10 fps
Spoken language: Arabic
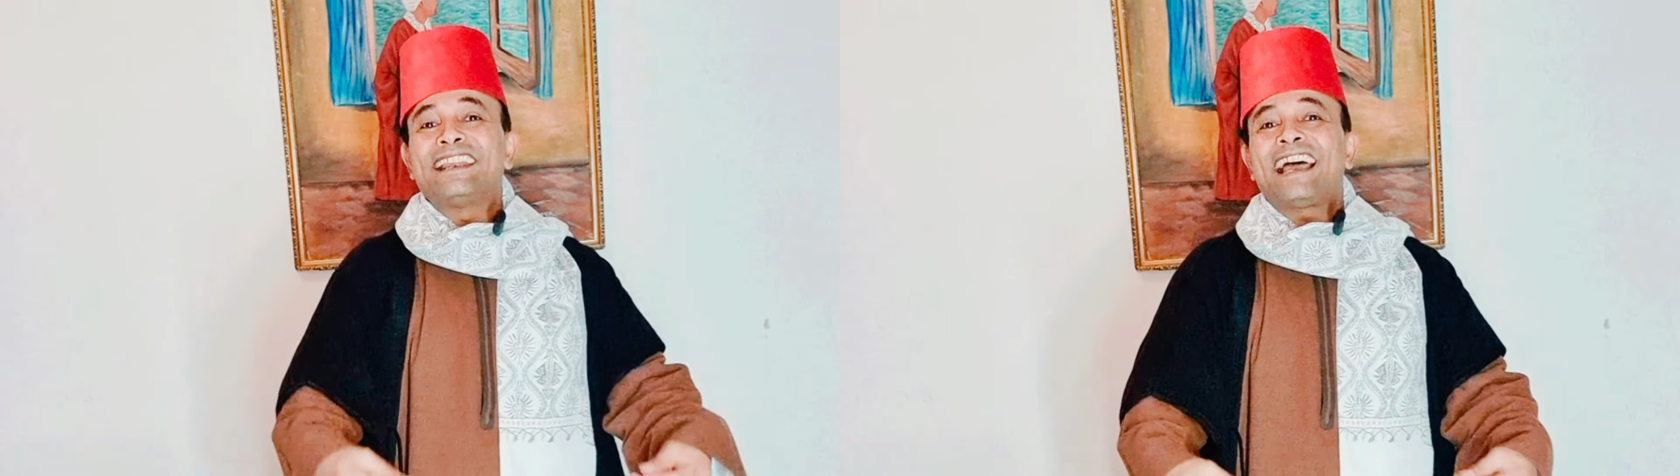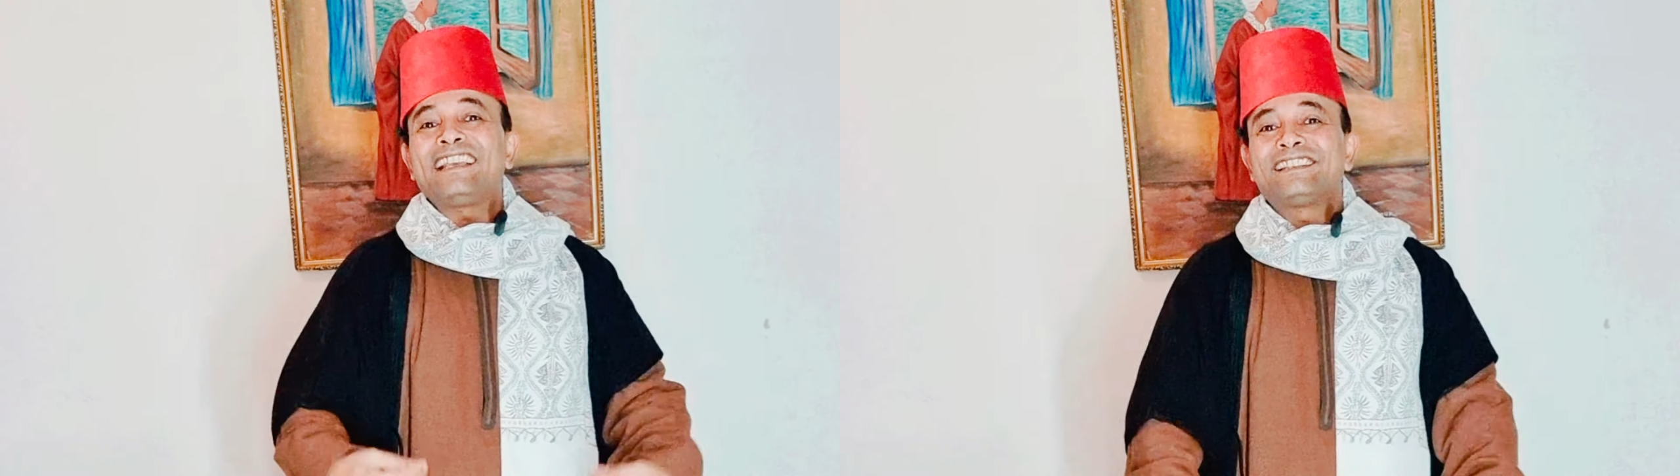
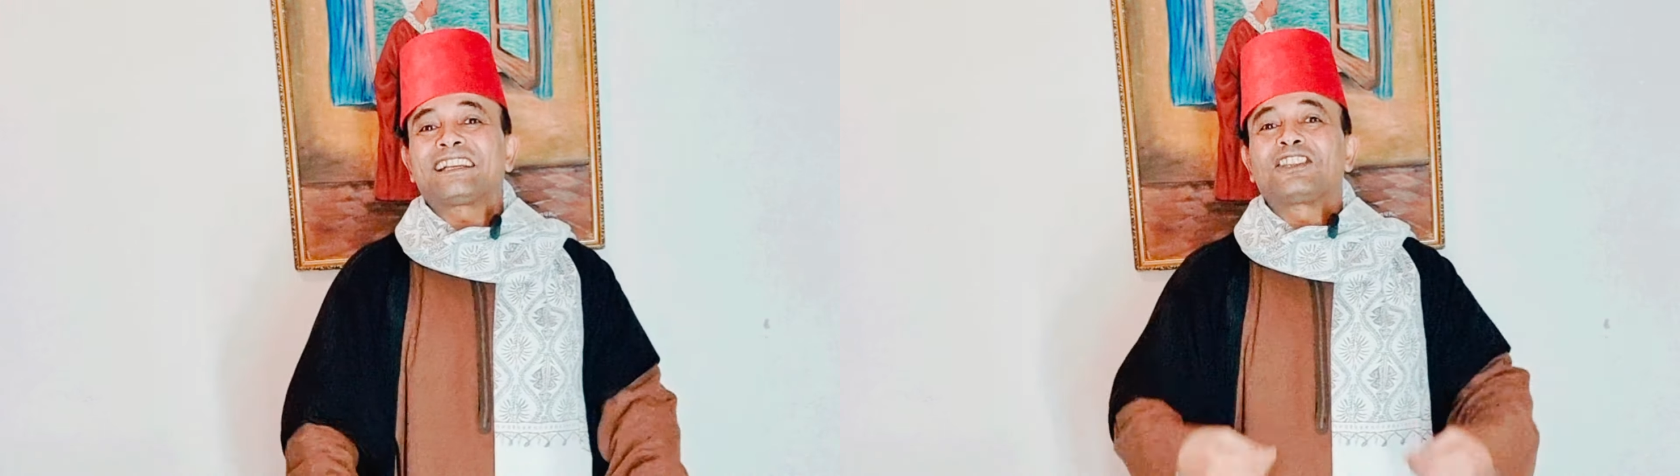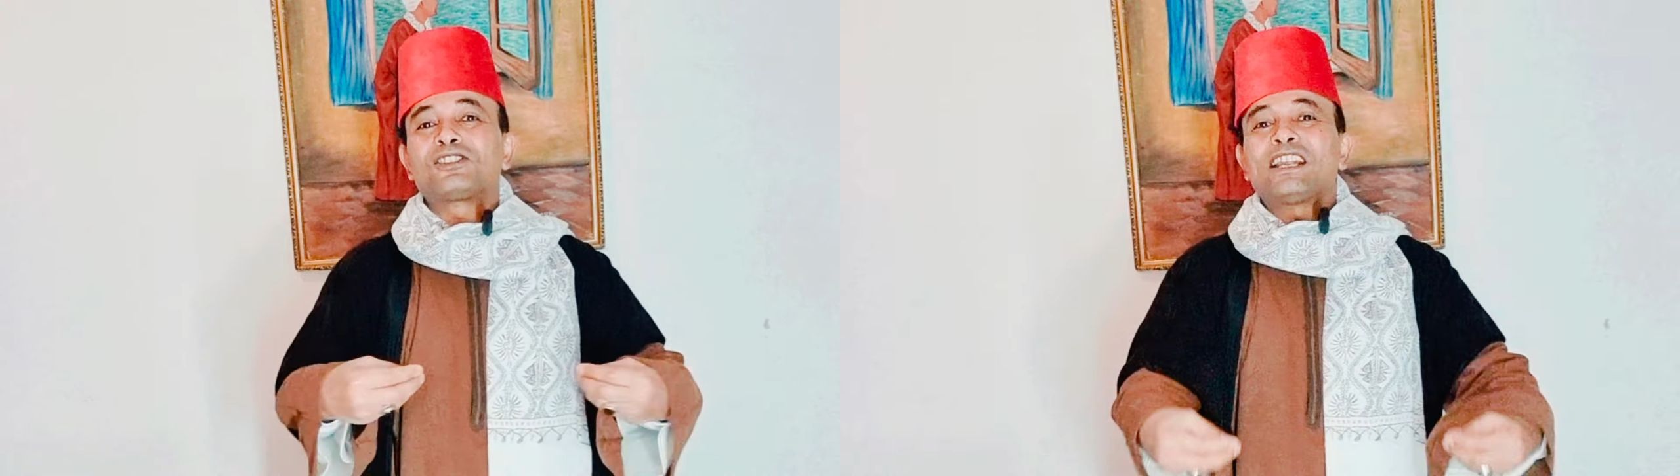انا
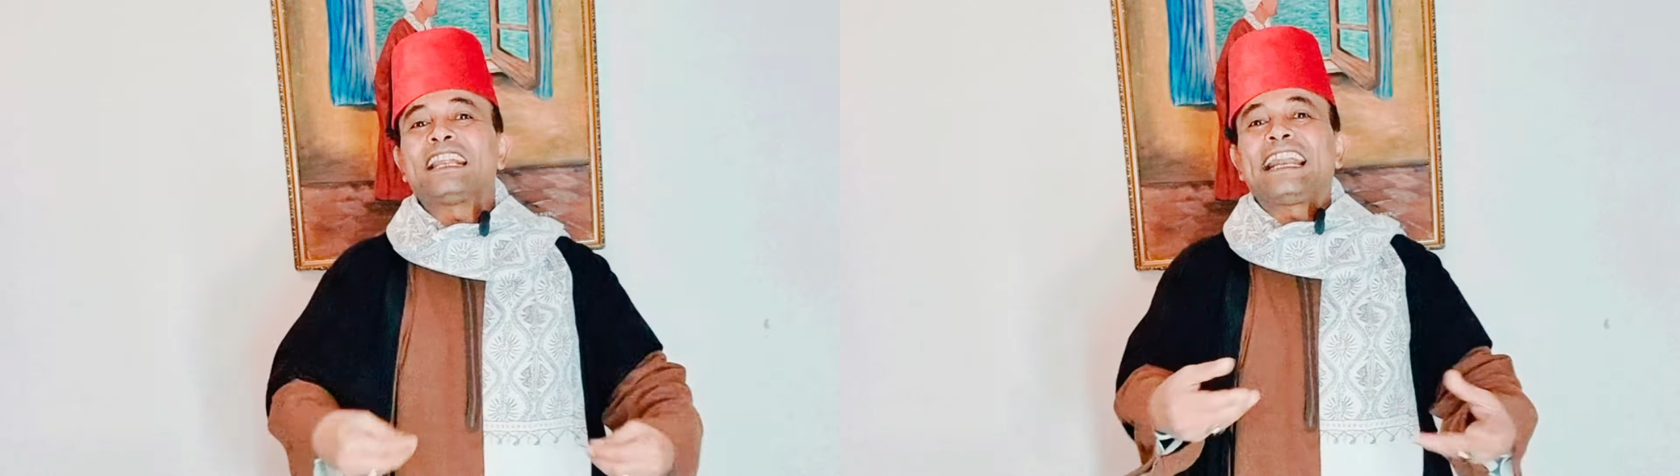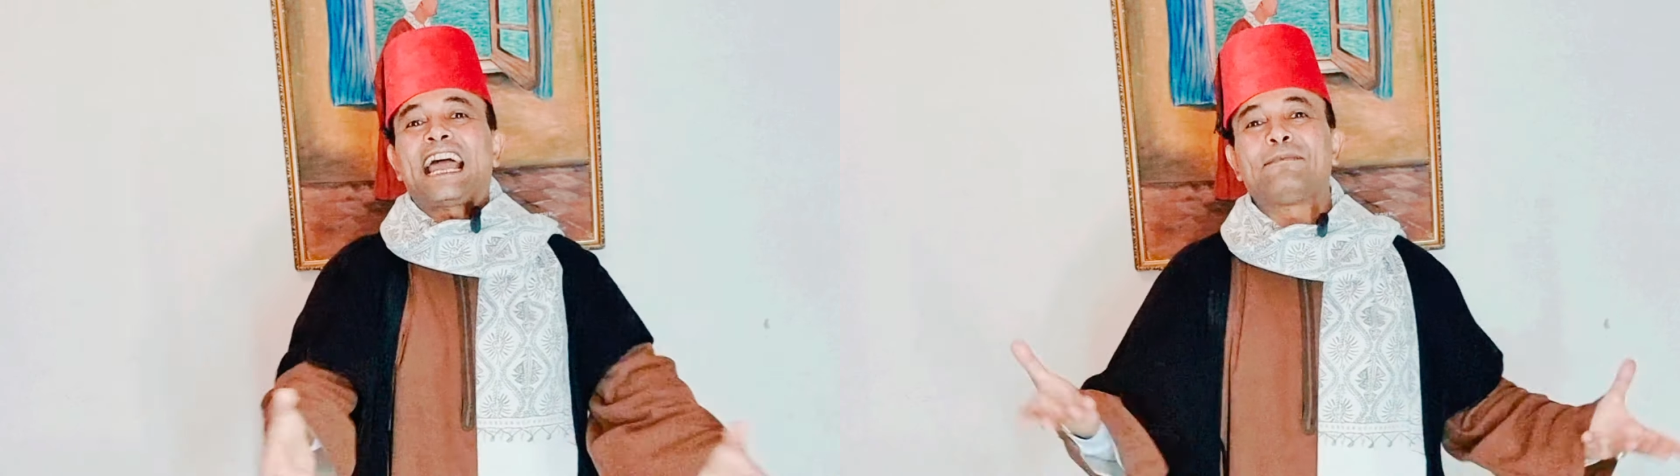عايزك
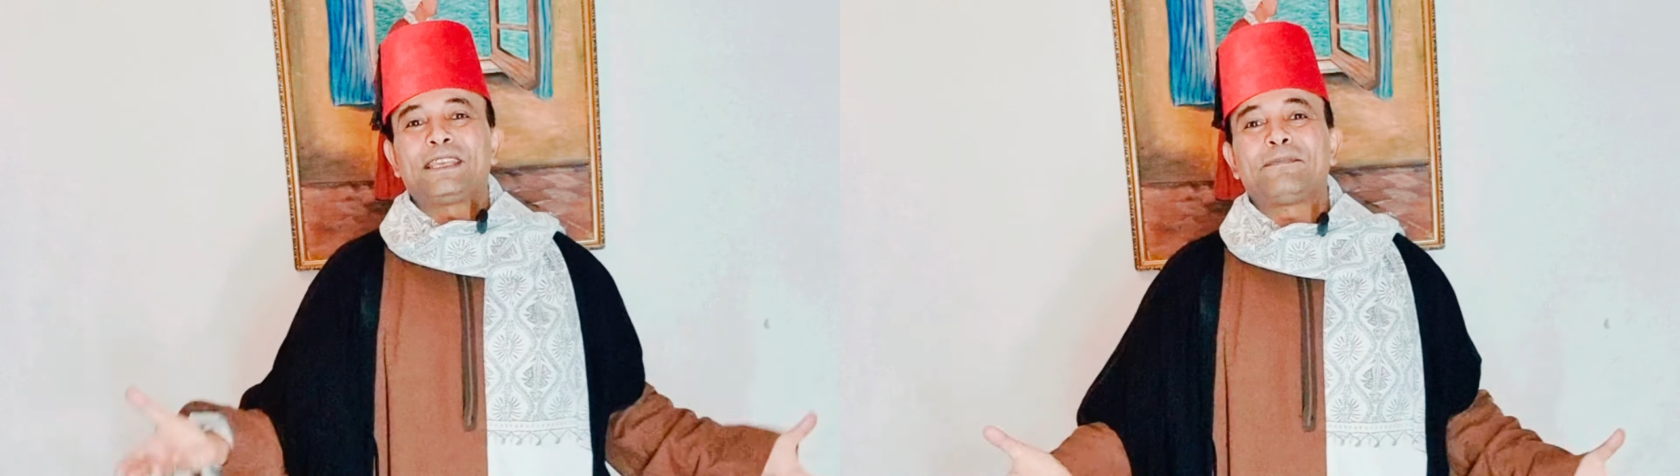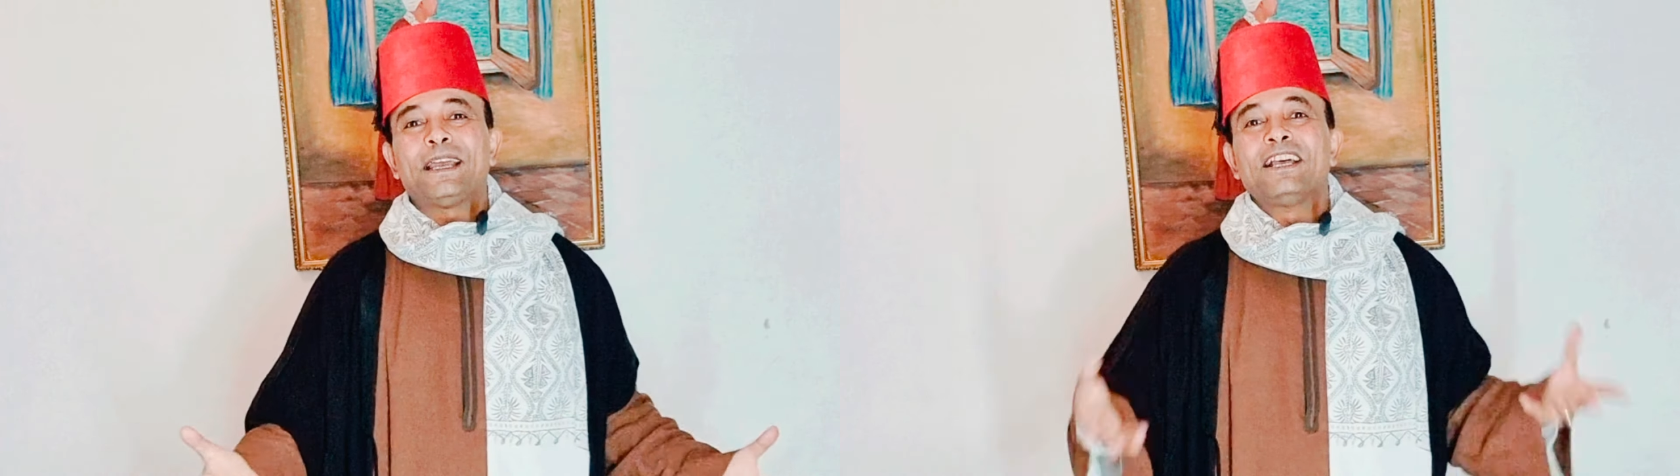تصلي على
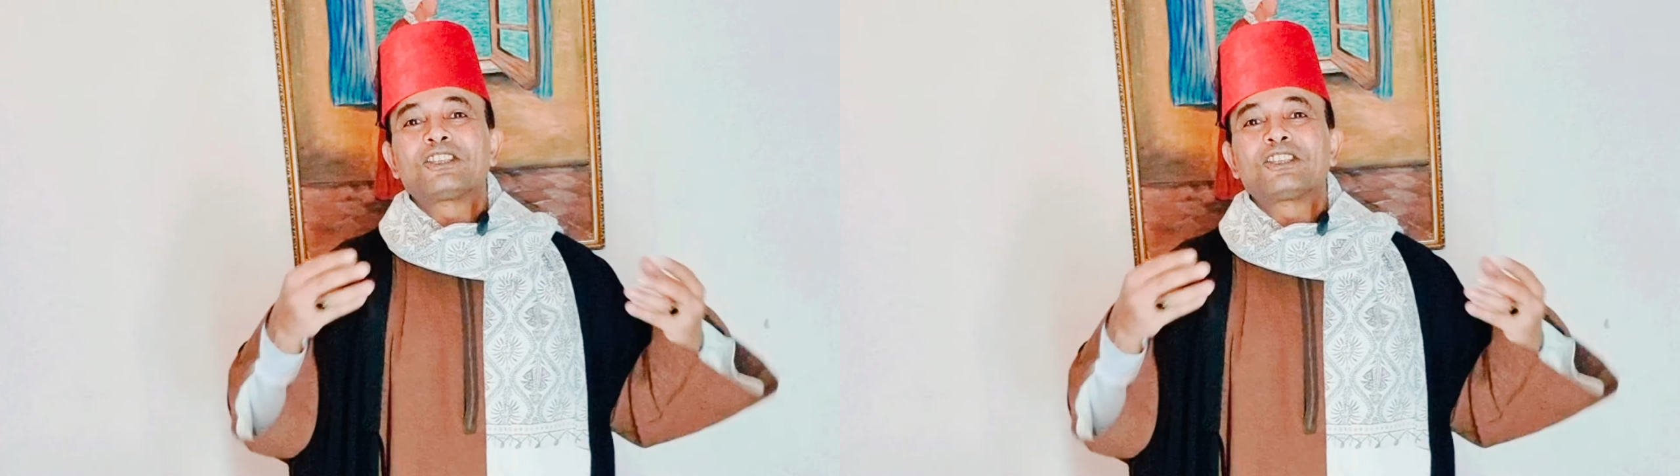الحبيب